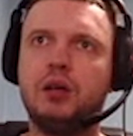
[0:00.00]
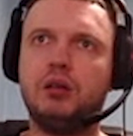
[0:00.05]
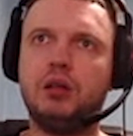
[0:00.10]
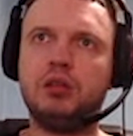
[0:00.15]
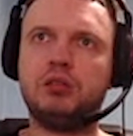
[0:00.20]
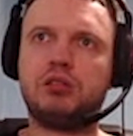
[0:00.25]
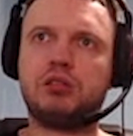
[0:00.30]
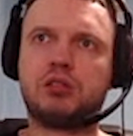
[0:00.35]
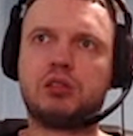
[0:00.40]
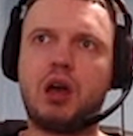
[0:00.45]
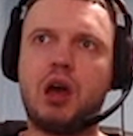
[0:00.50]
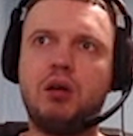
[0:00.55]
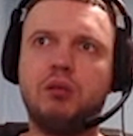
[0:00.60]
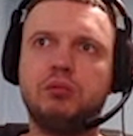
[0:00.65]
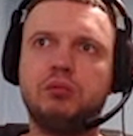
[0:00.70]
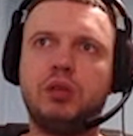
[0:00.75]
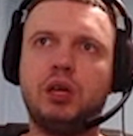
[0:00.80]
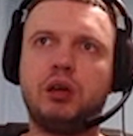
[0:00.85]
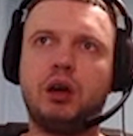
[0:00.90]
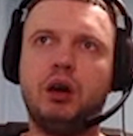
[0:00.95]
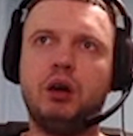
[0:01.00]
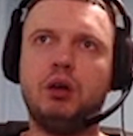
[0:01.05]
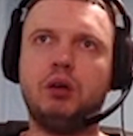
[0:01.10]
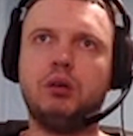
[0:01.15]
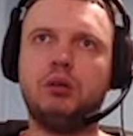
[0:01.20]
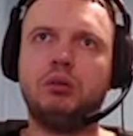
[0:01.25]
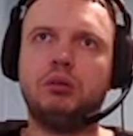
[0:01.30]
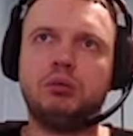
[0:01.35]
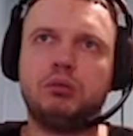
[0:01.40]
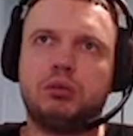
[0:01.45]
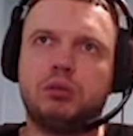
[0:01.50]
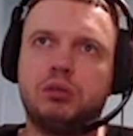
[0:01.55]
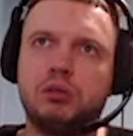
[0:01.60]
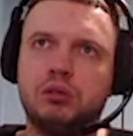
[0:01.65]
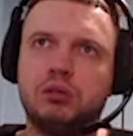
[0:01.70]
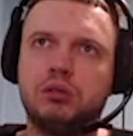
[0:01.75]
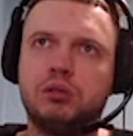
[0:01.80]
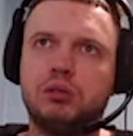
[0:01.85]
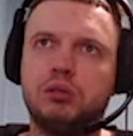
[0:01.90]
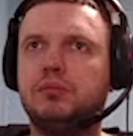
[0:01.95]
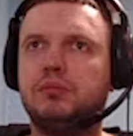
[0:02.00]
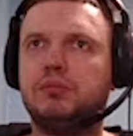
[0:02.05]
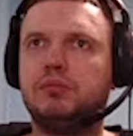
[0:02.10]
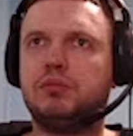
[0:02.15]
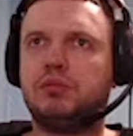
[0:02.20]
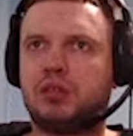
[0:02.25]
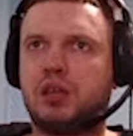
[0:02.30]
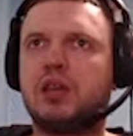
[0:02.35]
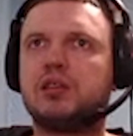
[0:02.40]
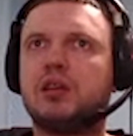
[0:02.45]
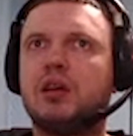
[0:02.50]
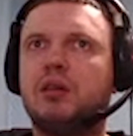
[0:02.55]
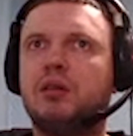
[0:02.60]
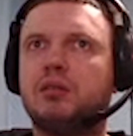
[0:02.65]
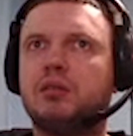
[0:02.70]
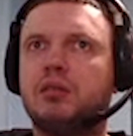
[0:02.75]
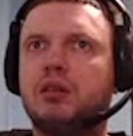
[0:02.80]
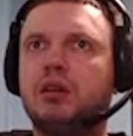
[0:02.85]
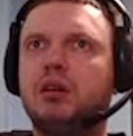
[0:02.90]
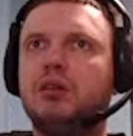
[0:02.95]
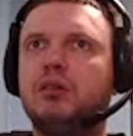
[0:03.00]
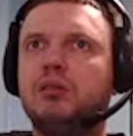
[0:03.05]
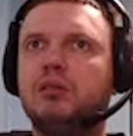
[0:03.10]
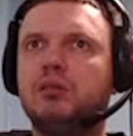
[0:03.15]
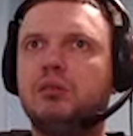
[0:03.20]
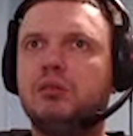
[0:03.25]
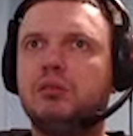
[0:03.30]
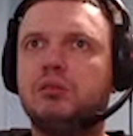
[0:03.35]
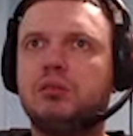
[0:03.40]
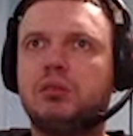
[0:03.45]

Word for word: Let's count the gold, Сказал Кукол.